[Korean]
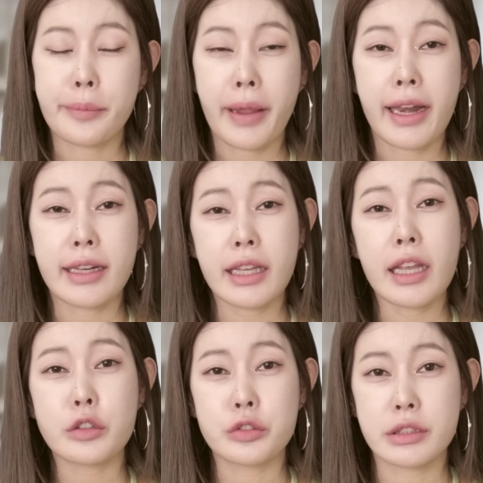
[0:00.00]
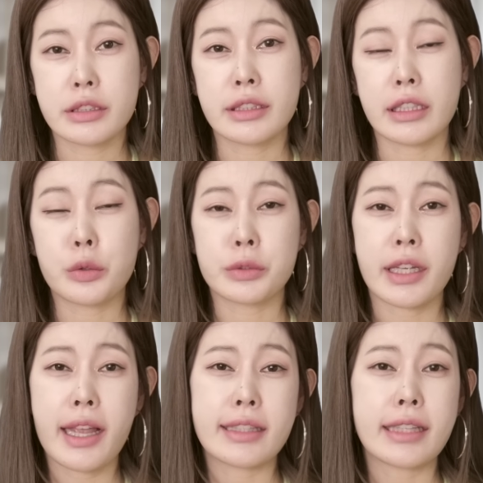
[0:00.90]
벨기에군은
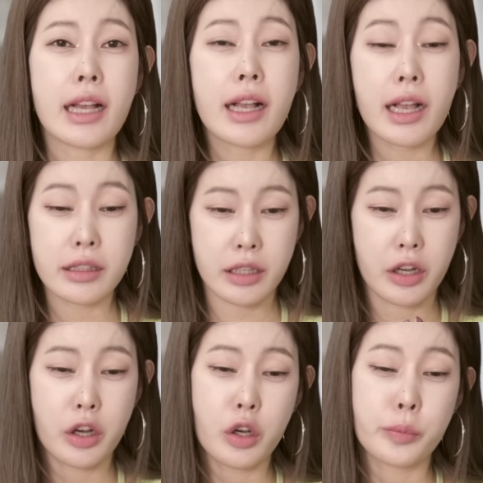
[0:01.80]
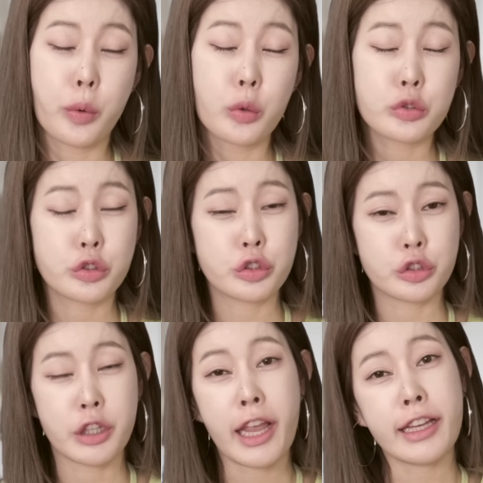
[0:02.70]
이곳에 삼각형 보루